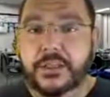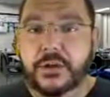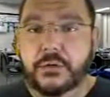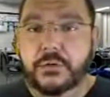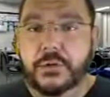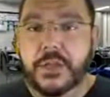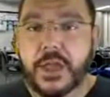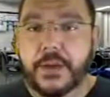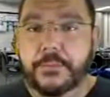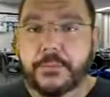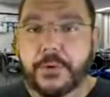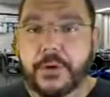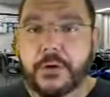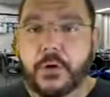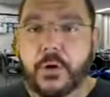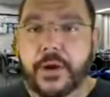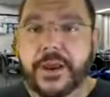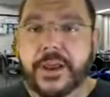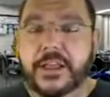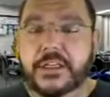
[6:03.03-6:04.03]
eu tampo a
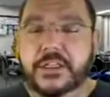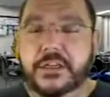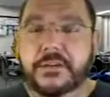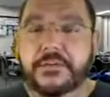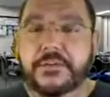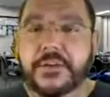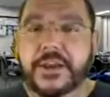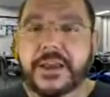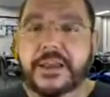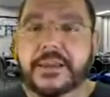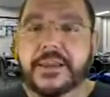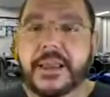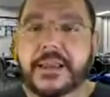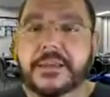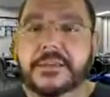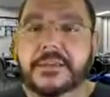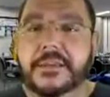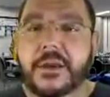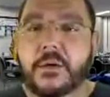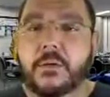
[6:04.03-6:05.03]
corrente e fica a
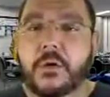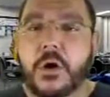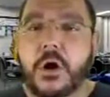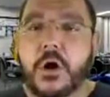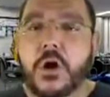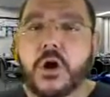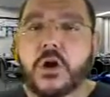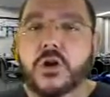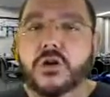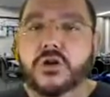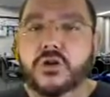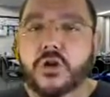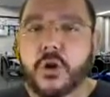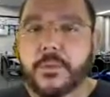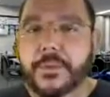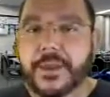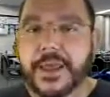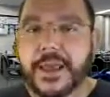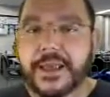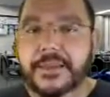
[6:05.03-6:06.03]
tensão
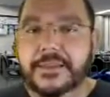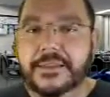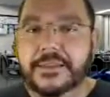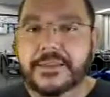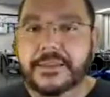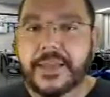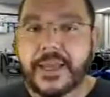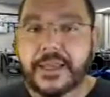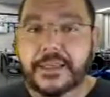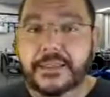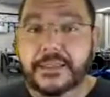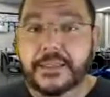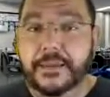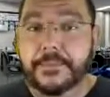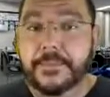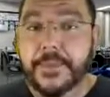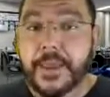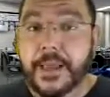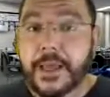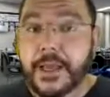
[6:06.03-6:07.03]
sobre
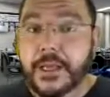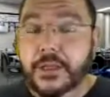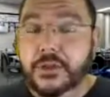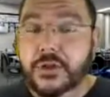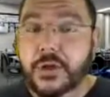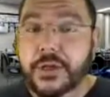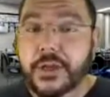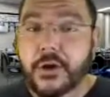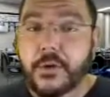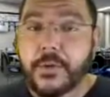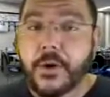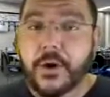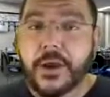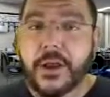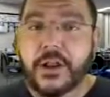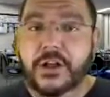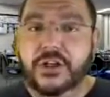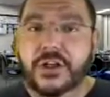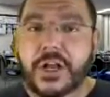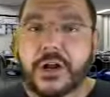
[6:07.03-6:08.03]
resistência. Só que como eu
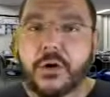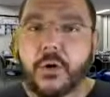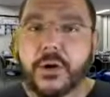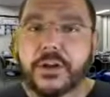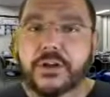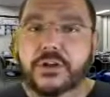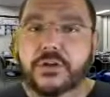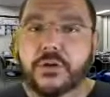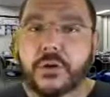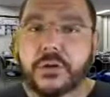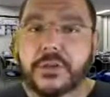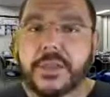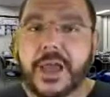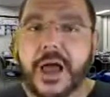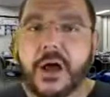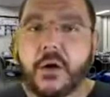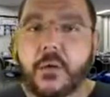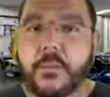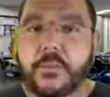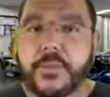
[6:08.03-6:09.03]
quero achar a corrente
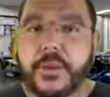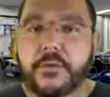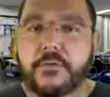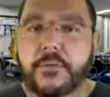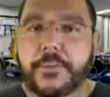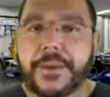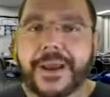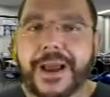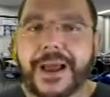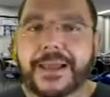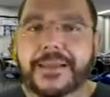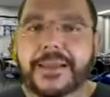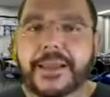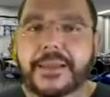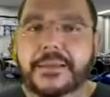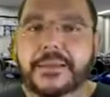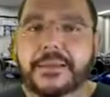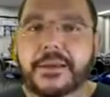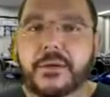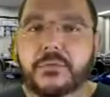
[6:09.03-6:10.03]
total, eu vou pegar a
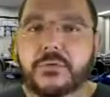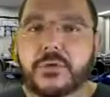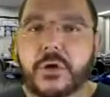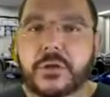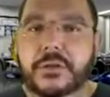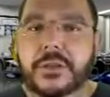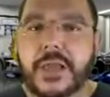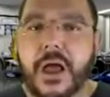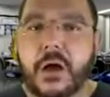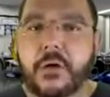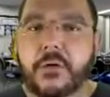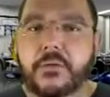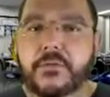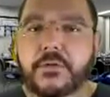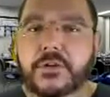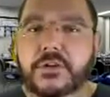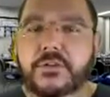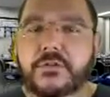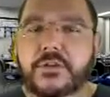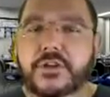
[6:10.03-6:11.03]
tensão total e
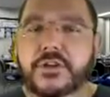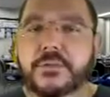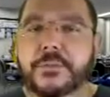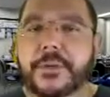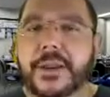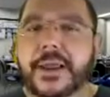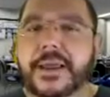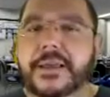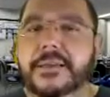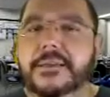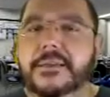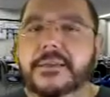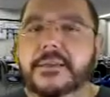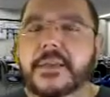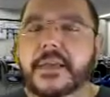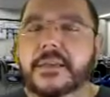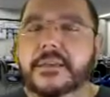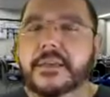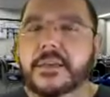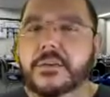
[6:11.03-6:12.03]
vou dividir pela
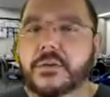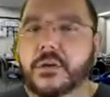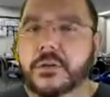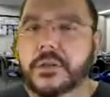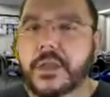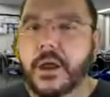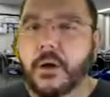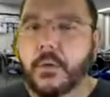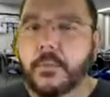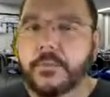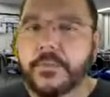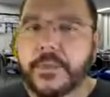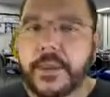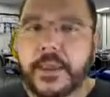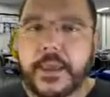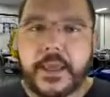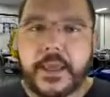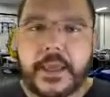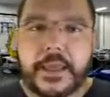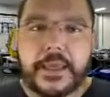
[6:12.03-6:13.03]
resistência total.
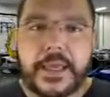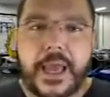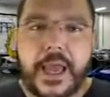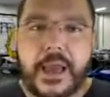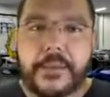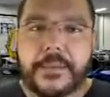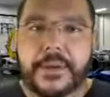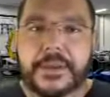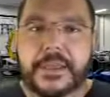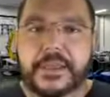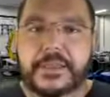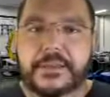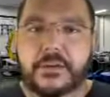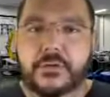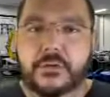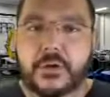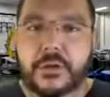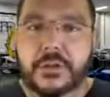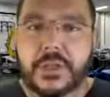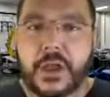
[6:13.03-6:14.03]
E aí a minha
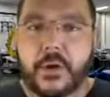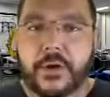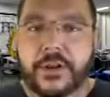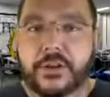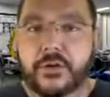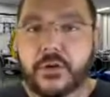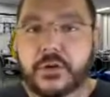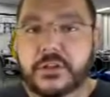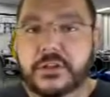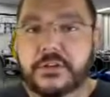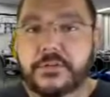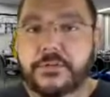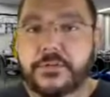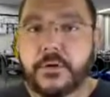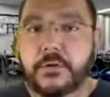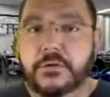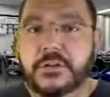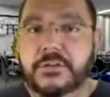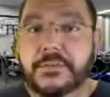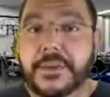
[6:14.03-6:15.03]
tensão total é 12
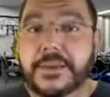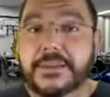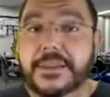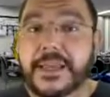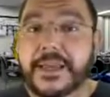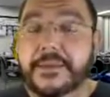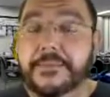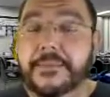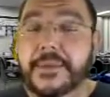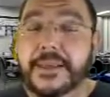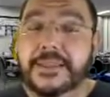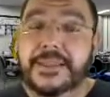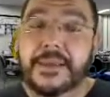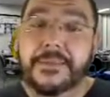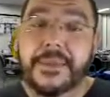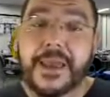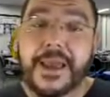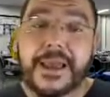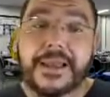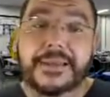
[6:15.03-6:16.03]
volts, mas
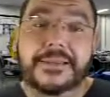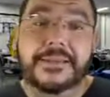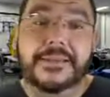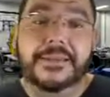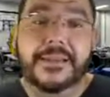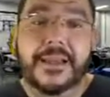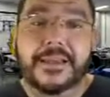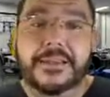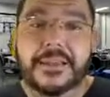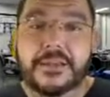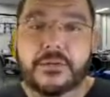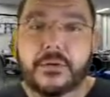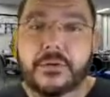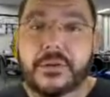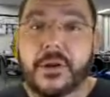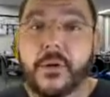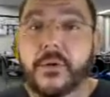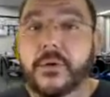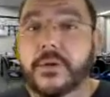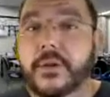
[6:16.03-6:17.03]
a minha resistência
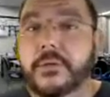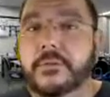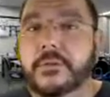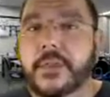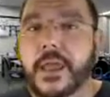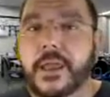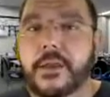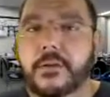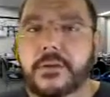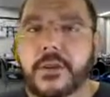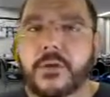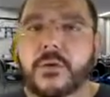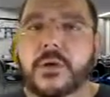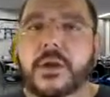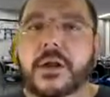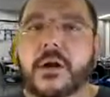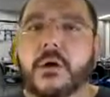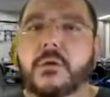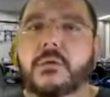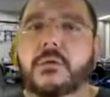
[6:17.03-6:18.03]
total eu não tenho, eu tenho
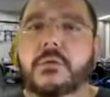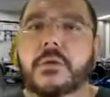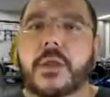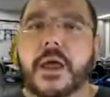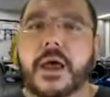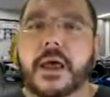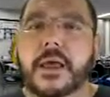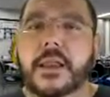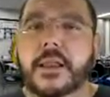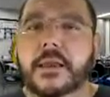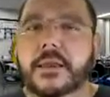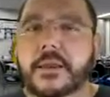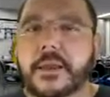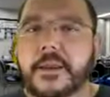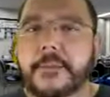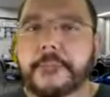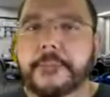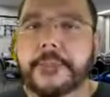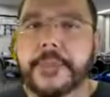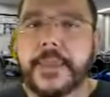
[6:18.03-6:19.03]
que calcular ela
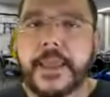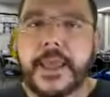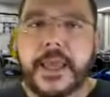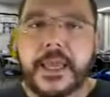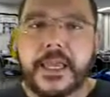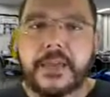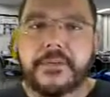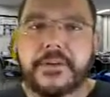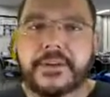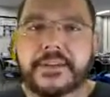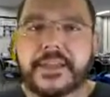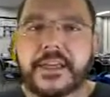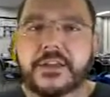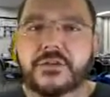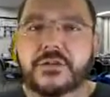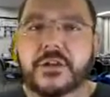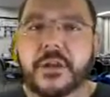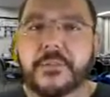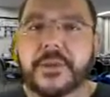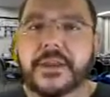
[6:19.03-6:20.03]
aqui, que vai ser
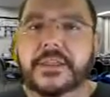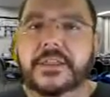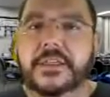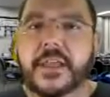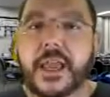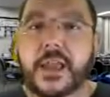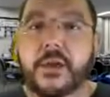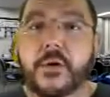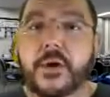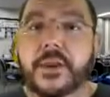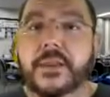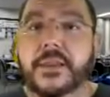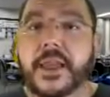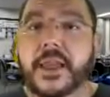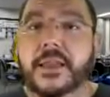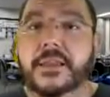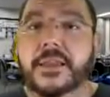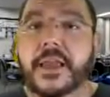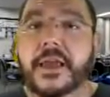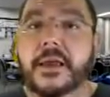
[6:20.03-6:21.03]
justamente quem?
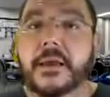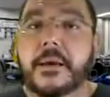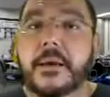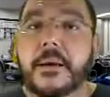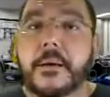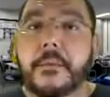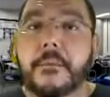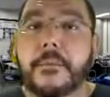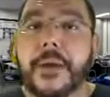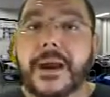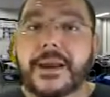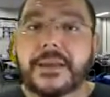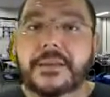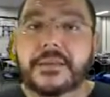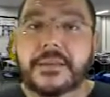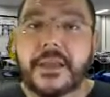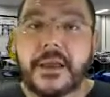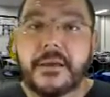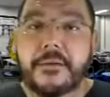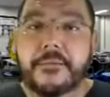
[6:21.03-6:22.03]
80
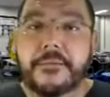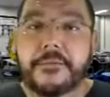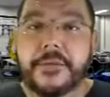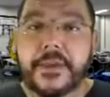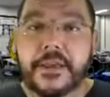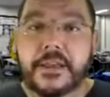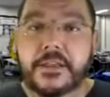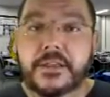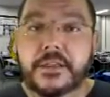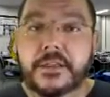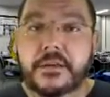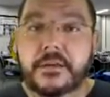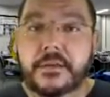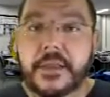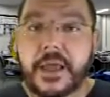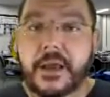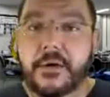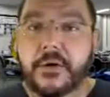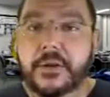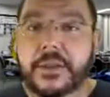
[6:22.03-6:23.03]
mais 20,
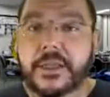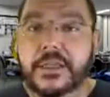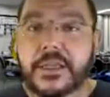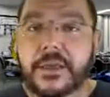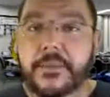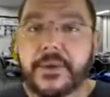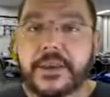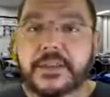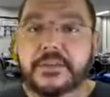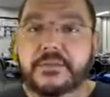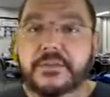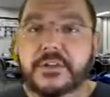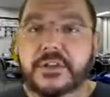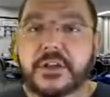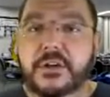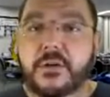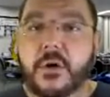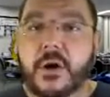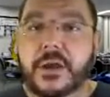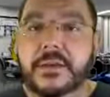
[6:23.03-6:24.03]
né? 80 mais
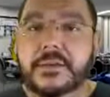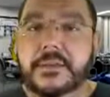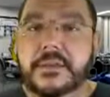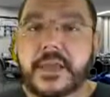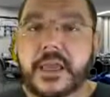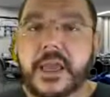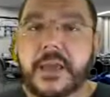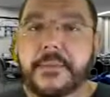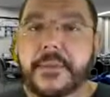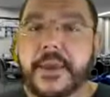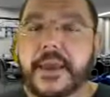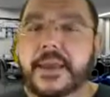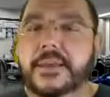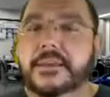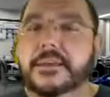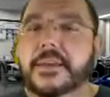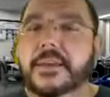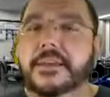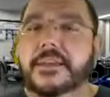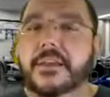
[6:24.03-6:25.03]
20 igual a 100 é a minha
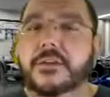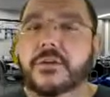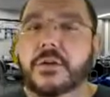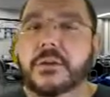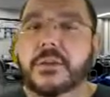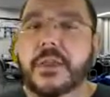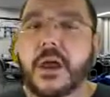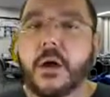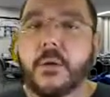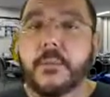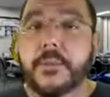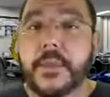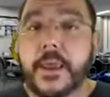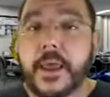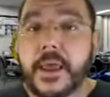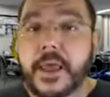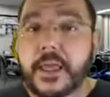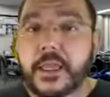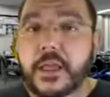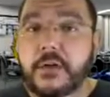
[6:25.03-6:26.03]
resistência total.
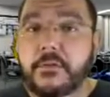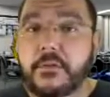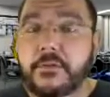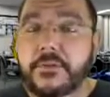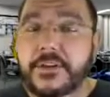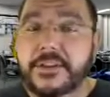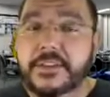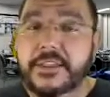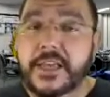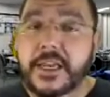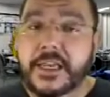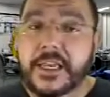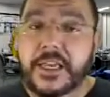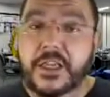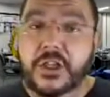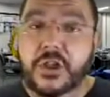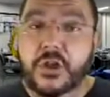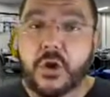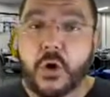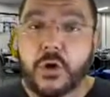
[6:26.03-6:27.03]
Então eu vou fazer
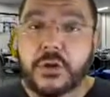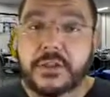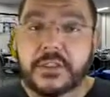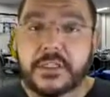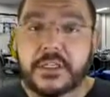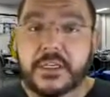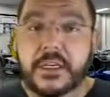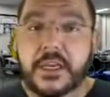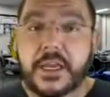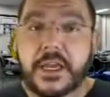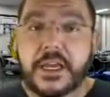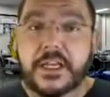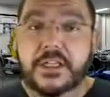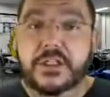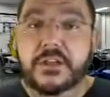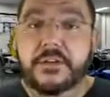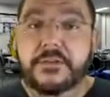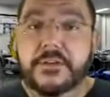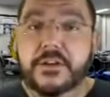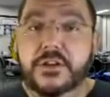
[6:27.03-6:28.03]
aqui 12
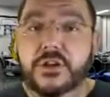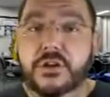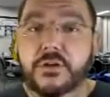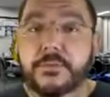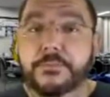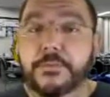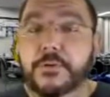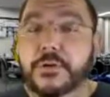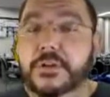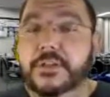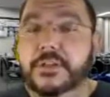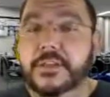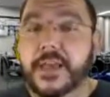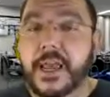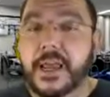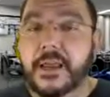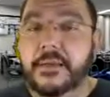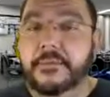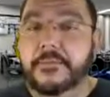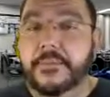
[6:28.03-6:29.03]
dividido por
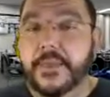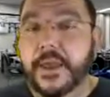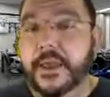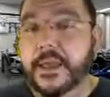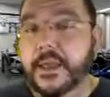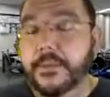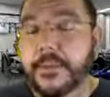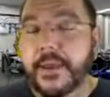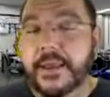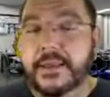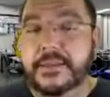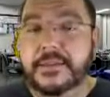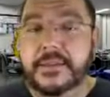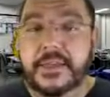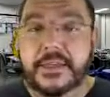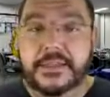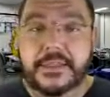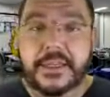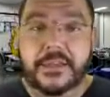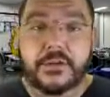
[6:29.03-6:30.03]
100, né? Que é a minha
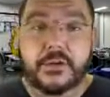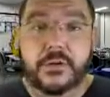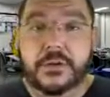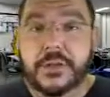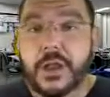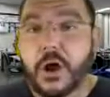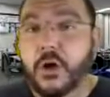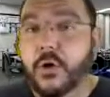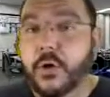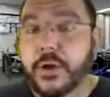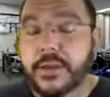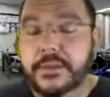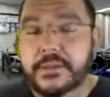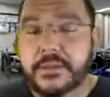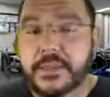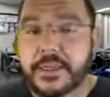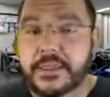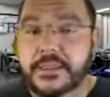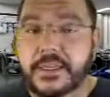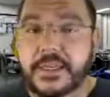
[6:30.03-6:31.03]
resistência total ou
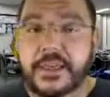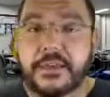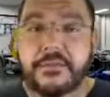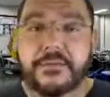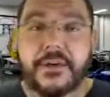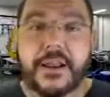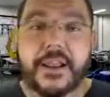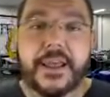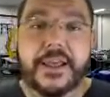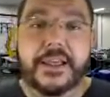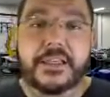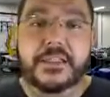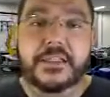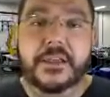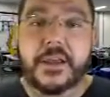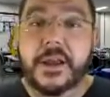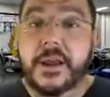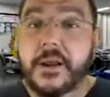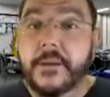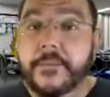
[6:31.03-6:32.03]
resistência
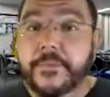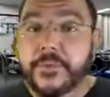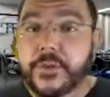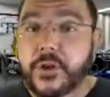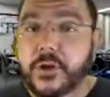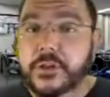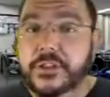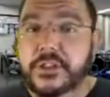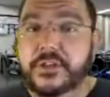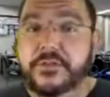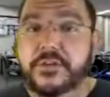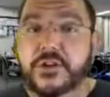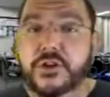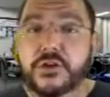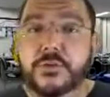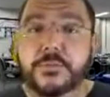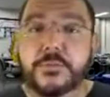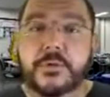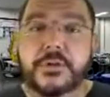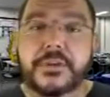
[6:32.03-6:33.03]
equivalente. 12
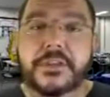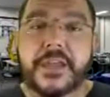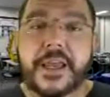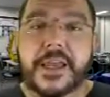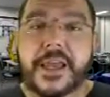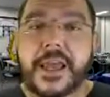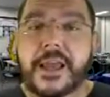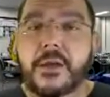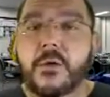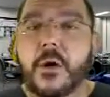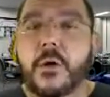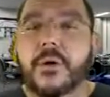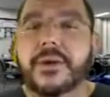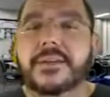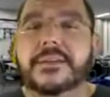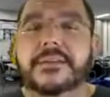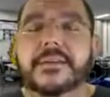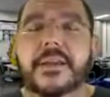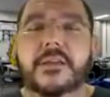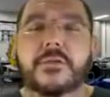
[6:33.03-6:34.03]
dividido por 100 é igual
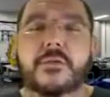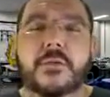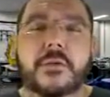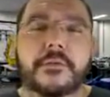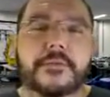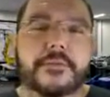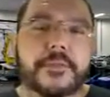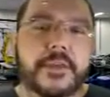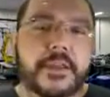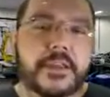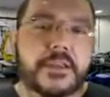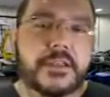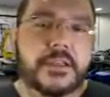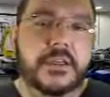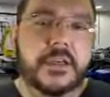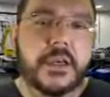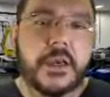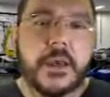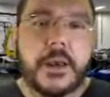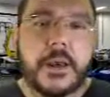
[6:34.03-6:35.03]
a 120